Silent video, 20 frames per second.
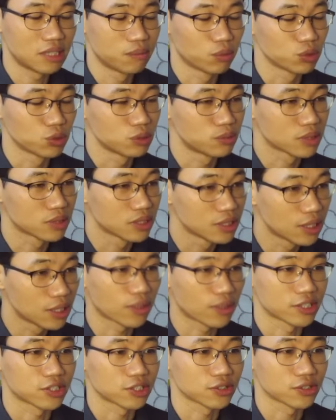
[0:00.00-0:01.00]
모습을 그대로
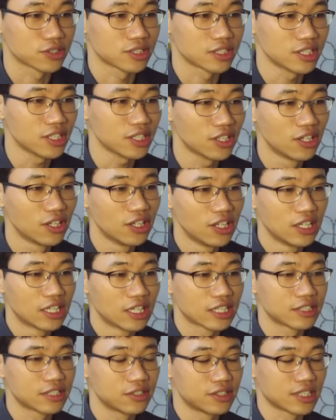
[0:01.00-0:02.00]
갖췄거든요.
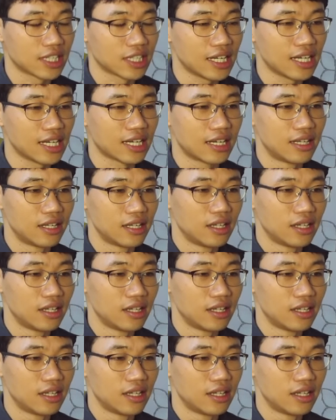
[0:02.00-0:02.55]
그러니까